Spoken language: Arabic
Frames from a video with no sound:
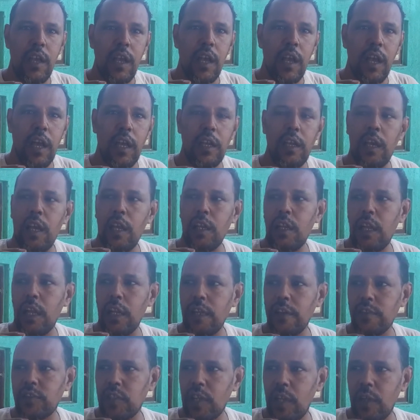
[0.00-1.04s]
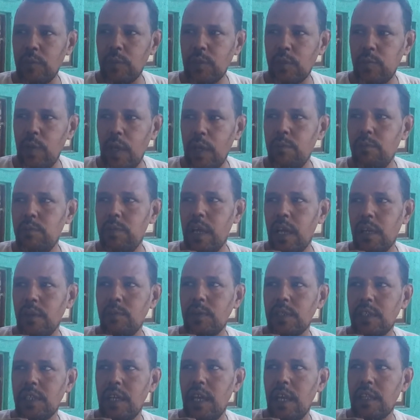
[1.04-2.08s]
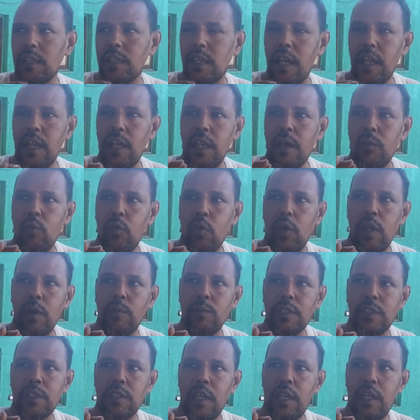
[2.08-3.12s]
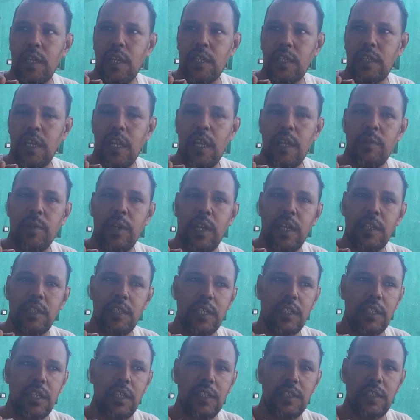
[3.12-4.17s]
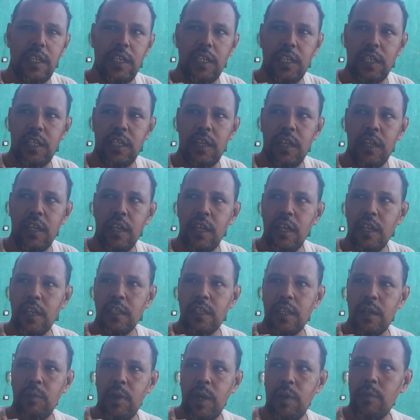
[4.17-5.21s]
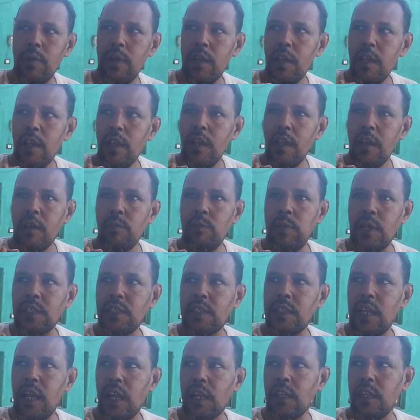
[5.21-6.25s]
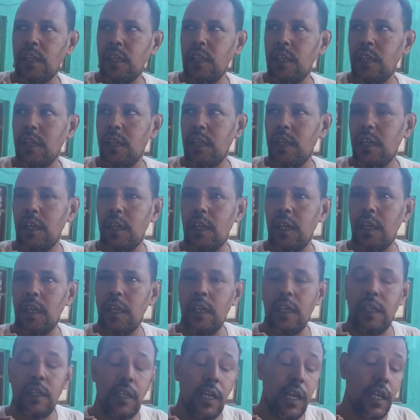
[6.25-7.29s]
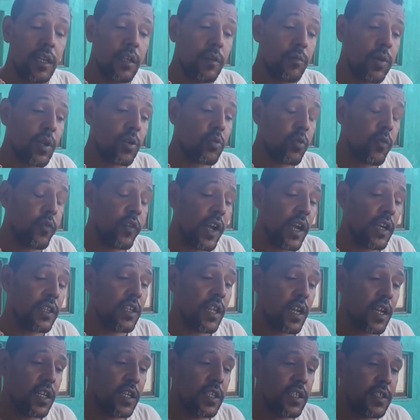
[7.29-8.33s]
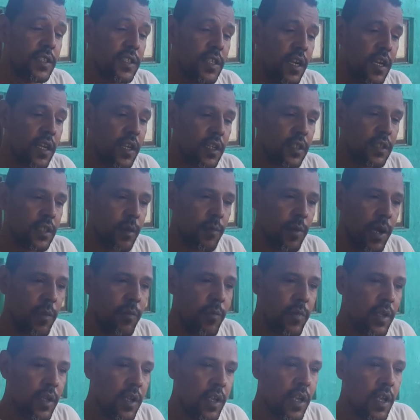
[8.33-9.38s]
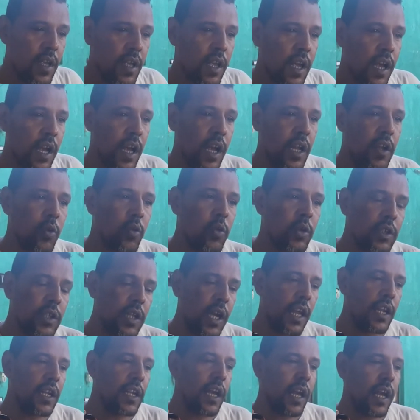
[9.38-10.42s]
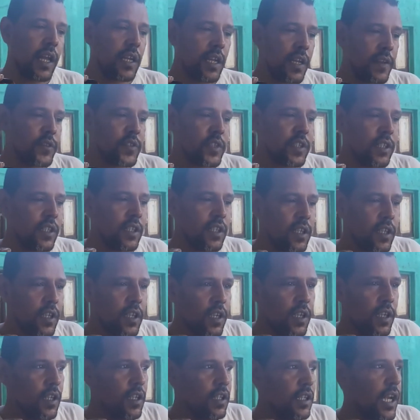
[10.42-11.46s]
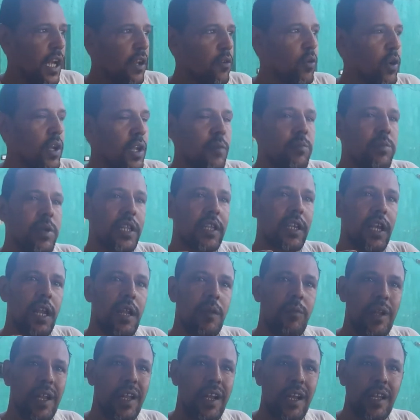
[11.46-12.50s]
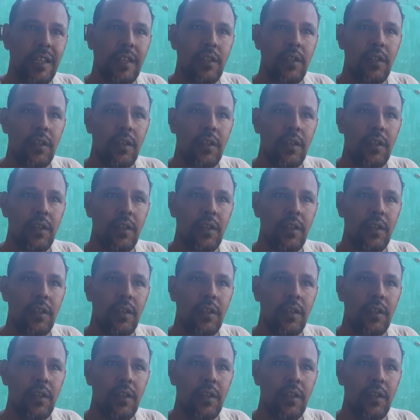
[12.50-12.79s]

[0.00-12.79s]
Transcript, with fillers: انا انا عن نفسي انا مش بحب يعني مثلا اتكلم ولا مثلا اتكلم عن حاجات اللي زي كده تمام بس يعني يعني برضه في عهد الرئيس ده تمام انا كنت عن عن نفسي يعني ولا احب اتكلم على حد